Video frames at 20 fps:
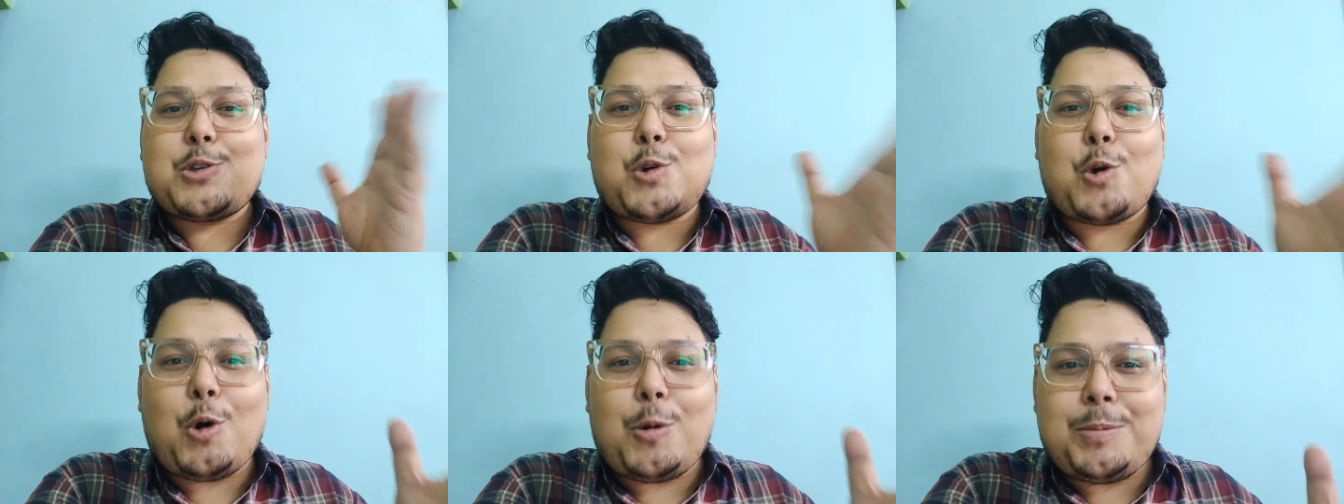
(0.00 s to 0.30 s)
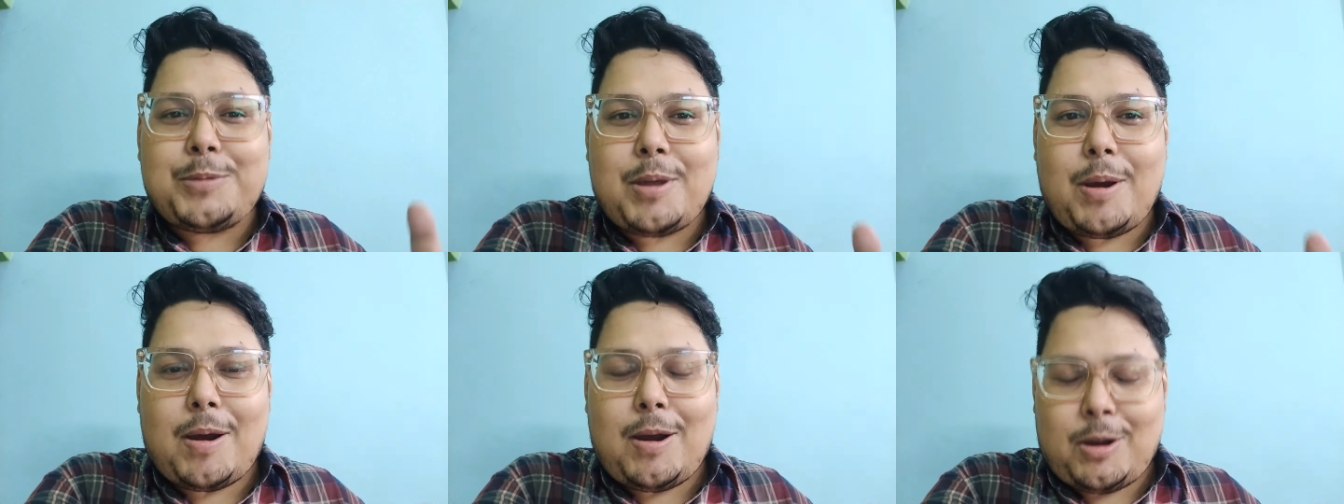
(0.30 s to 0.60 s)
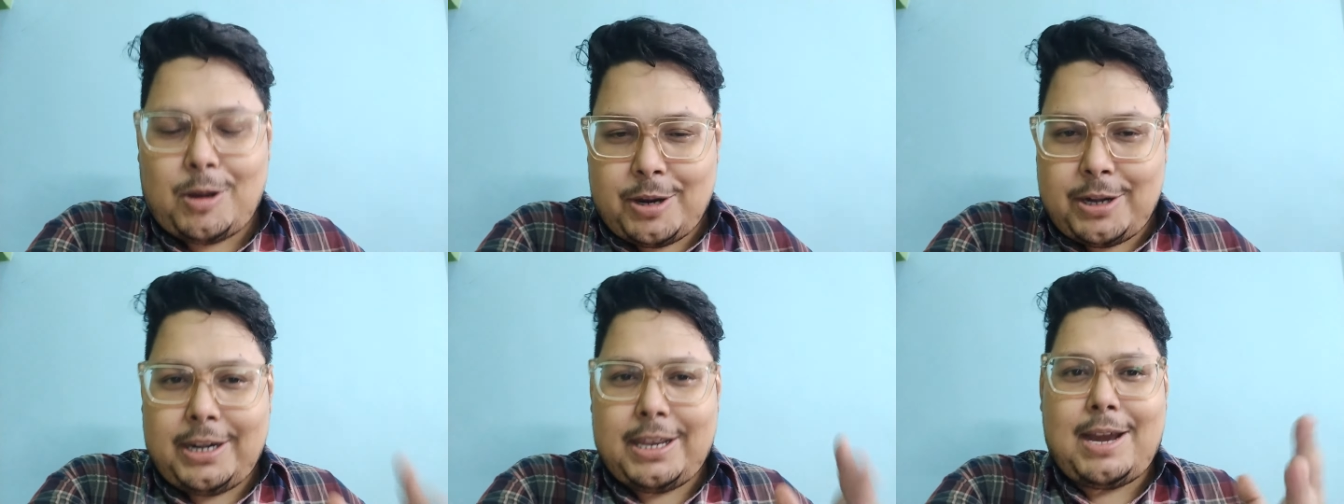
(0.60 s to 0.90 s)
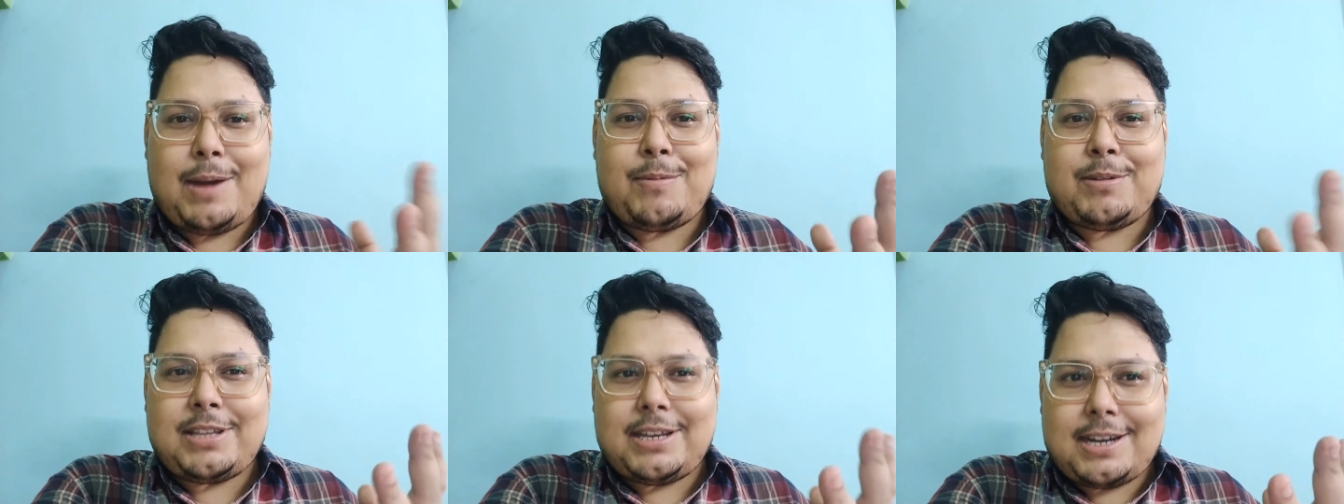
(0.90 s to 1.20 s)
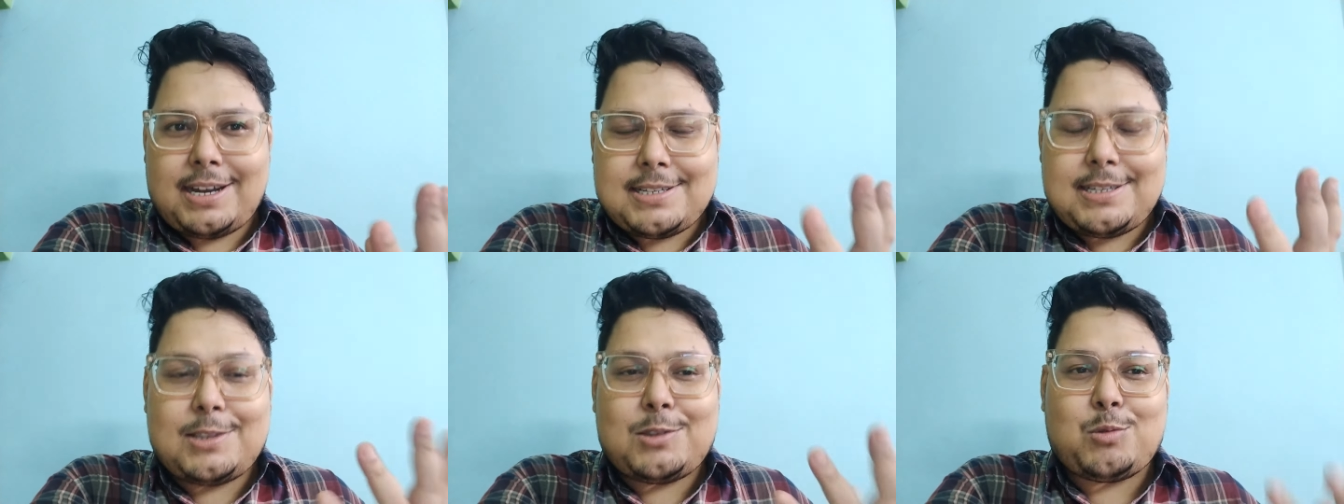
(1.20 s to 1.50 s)
স্কোপ দেওয়া হয়নি
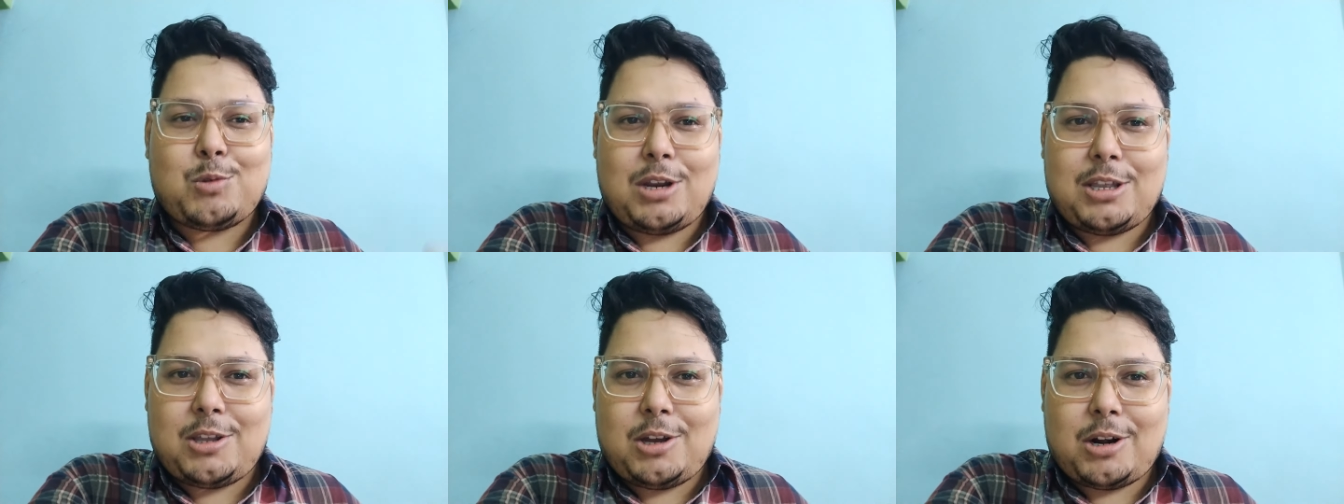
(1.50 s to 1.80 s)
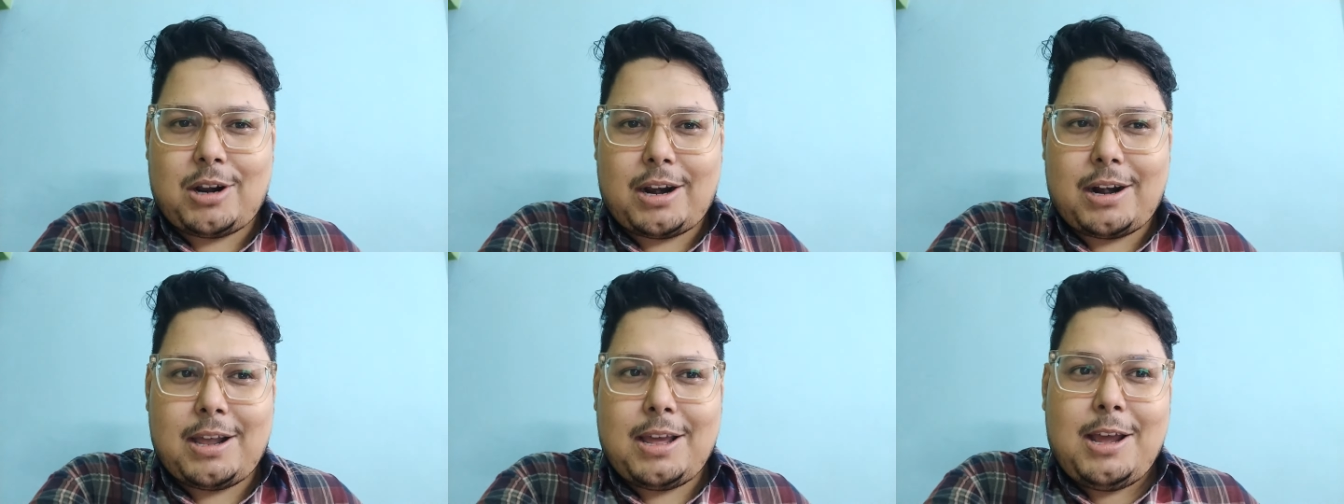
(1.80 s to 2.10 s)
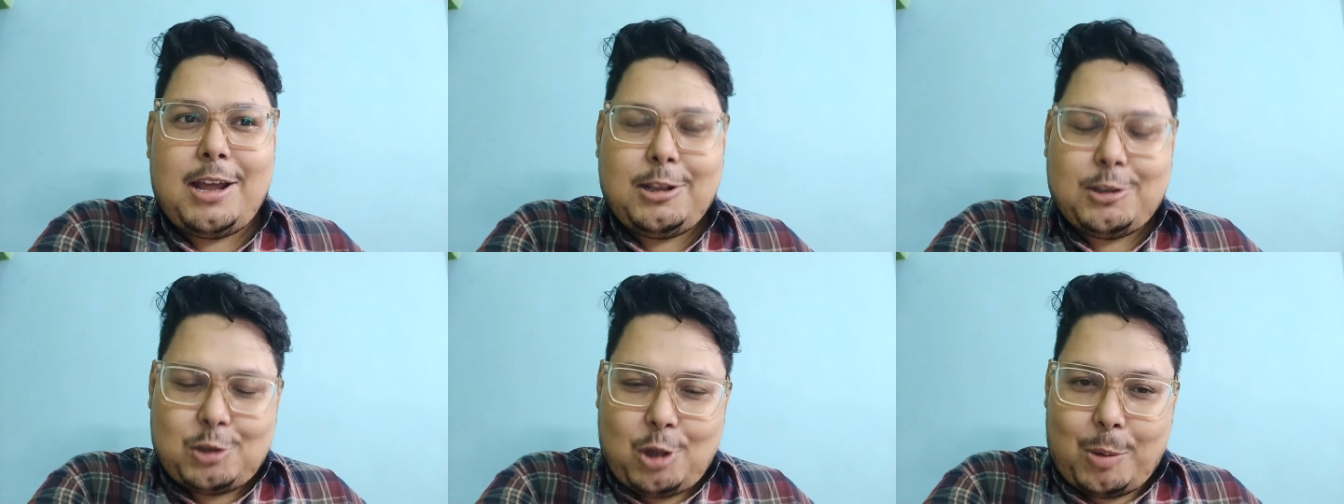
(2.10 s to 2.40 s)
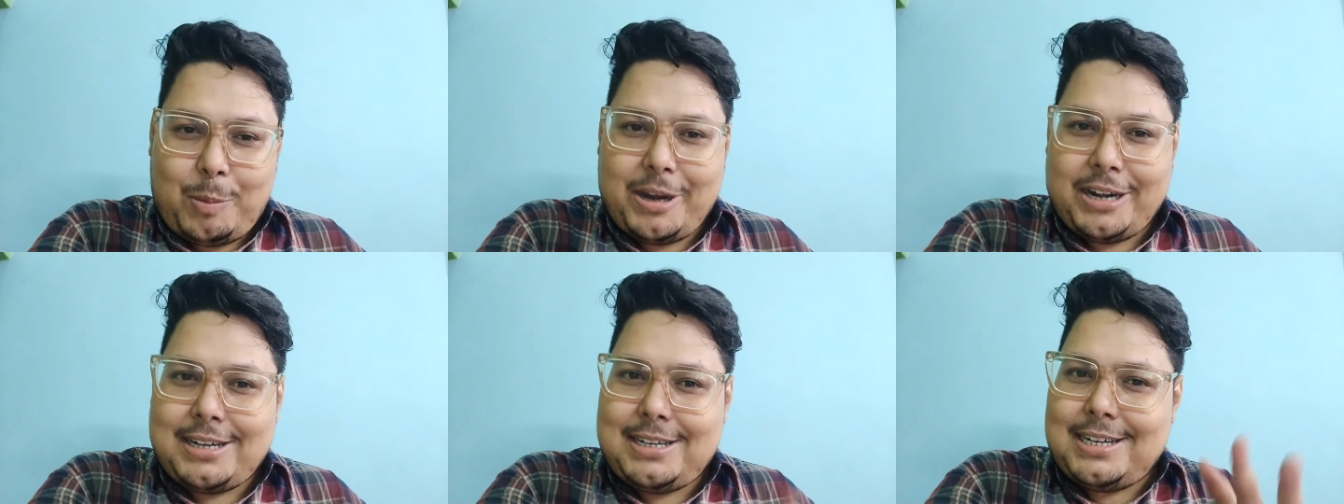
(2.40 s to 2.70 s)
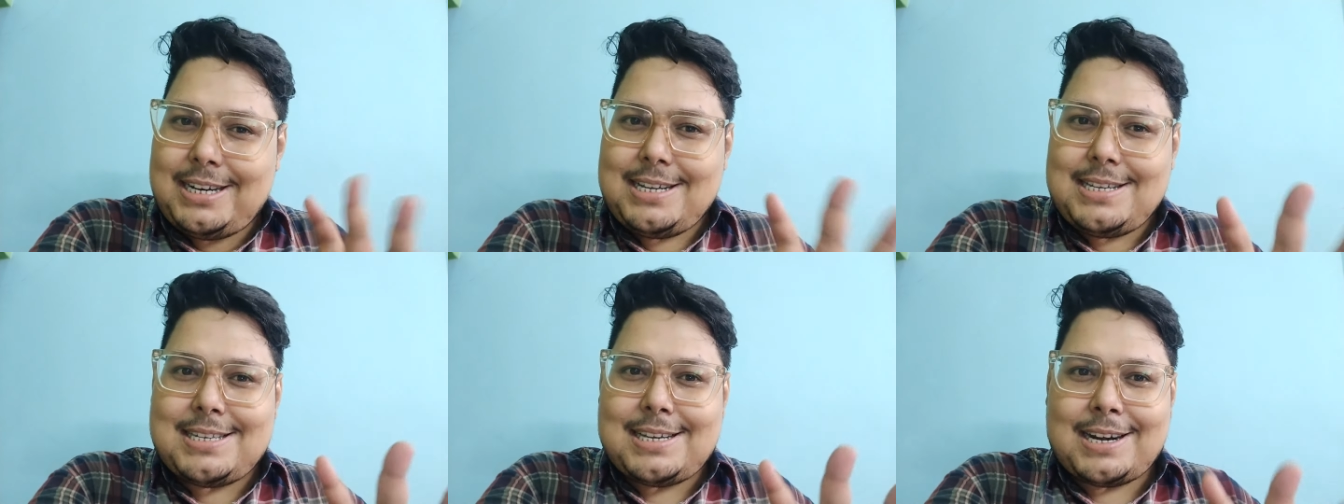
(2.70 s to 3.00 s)
আমাদের কাছে তুলে ধরার তবে
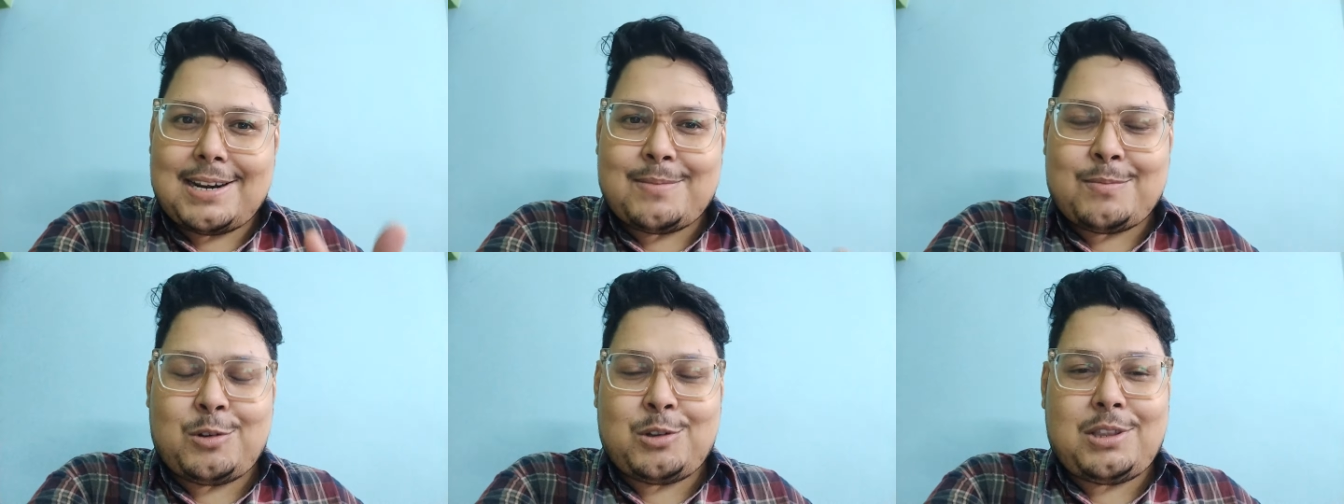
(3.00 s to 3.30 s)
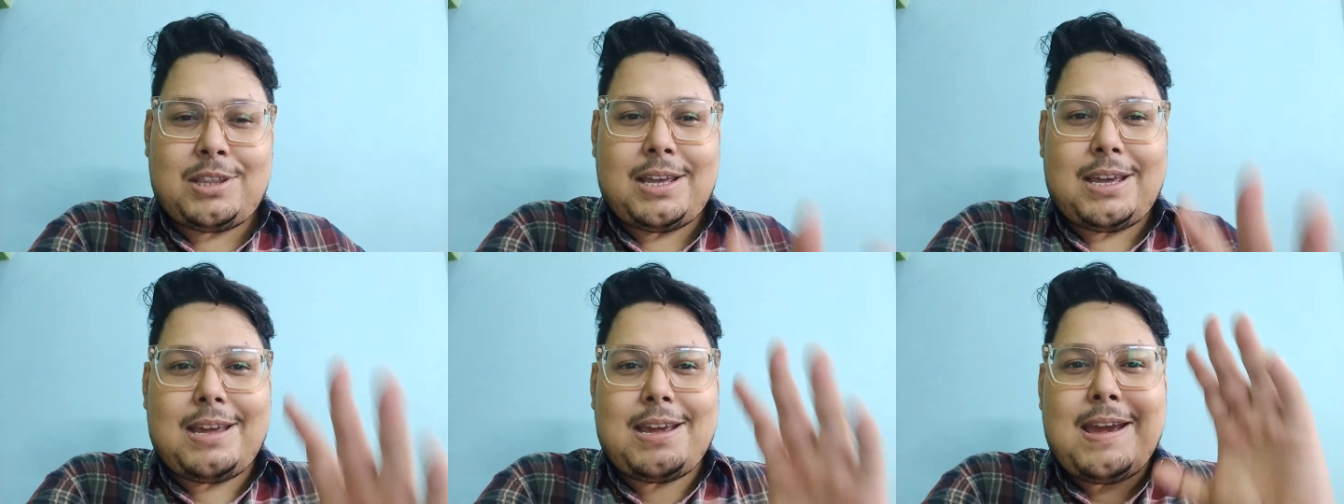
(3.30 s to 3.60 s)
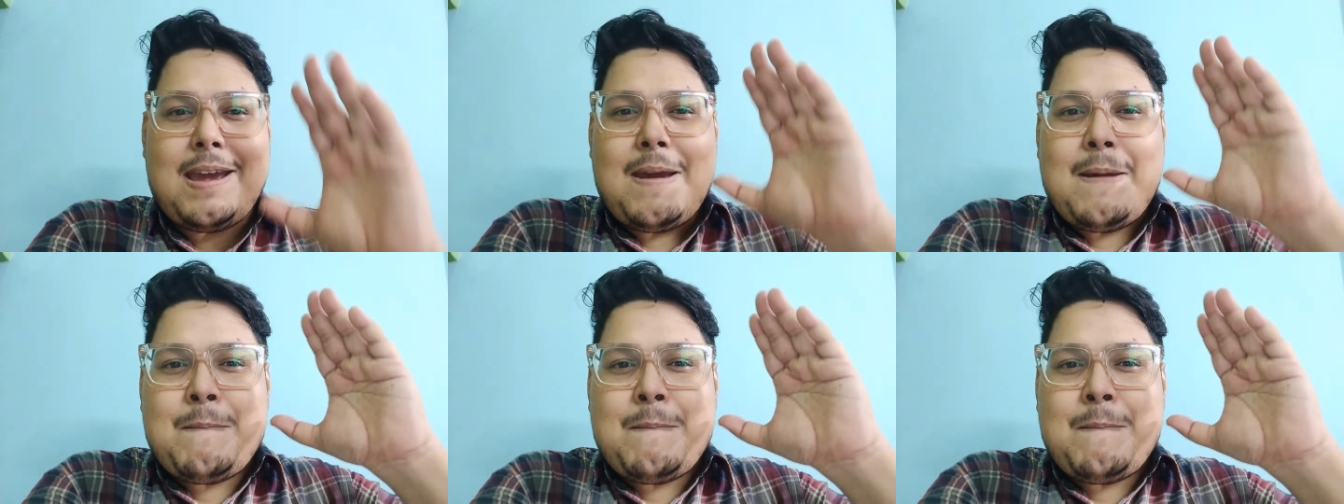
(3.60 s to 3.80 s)
টিজারের মধ্যে